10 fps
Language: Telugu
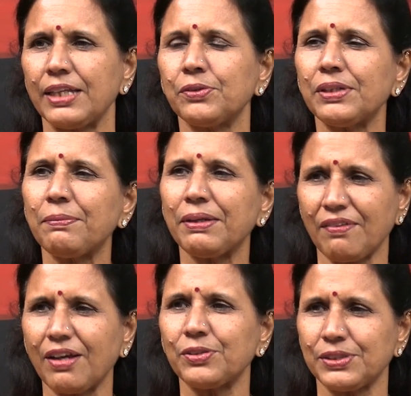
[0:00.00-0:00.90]
అది కూడా మనం
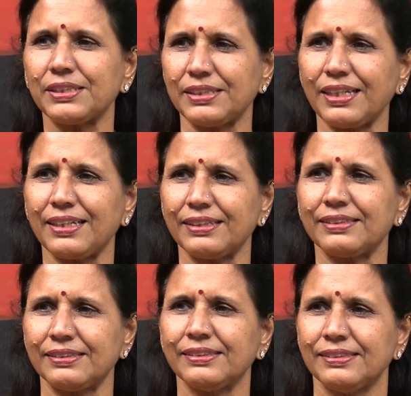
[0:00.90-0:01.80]
ఆలోచించాలి
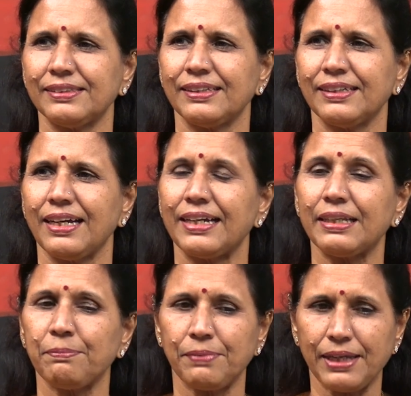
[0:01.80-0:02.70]

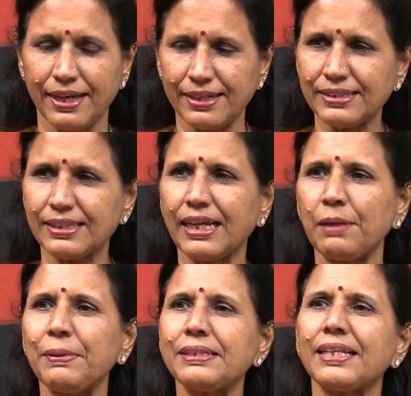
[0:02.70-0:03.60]
అంటే బీఆర్ఎస్ ని
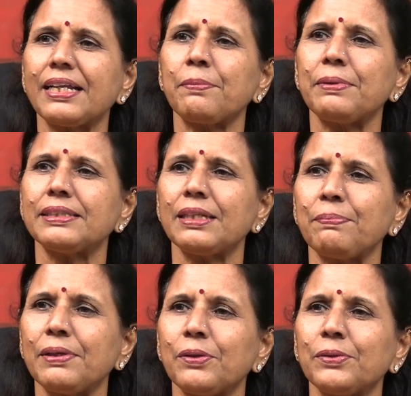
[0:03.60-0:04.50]
కలిపేస్తారా
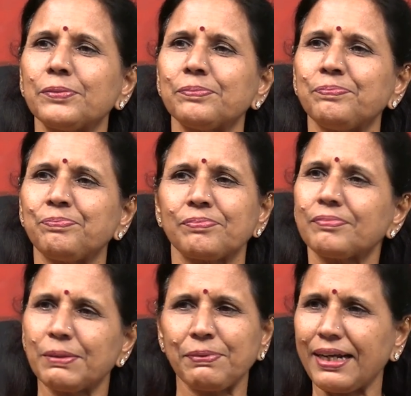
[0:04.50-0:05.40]
బీజేపీలో
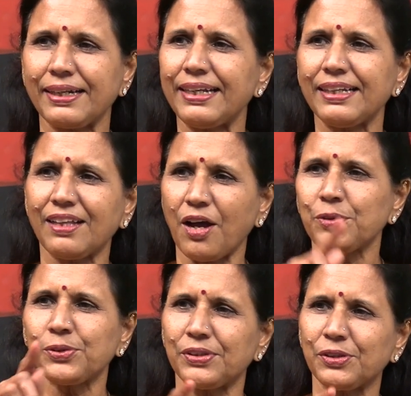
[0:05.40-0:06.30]
ఇప్పుడు అక్కడే కదా
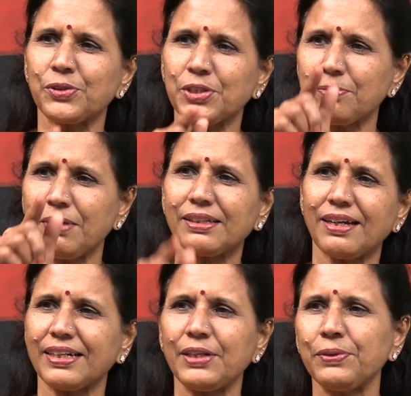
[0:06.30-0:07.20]
ఆగుతోంది క్వశ్చన్ మార్క్
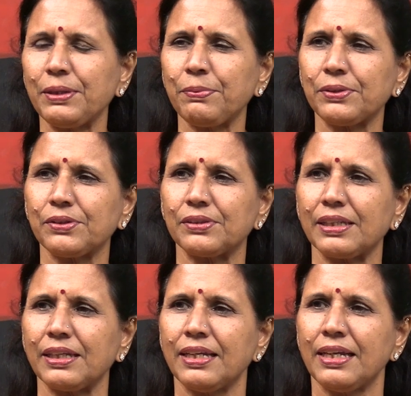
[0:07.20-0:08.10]
అక్కడే
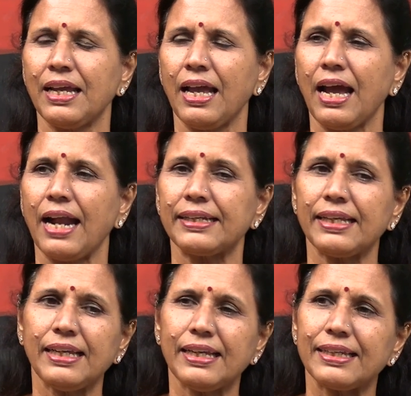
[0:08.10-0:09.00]
ఉండిపోతోంది అంటే
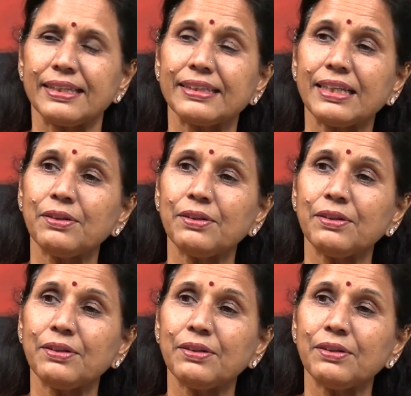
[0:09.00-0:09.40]
ఇంత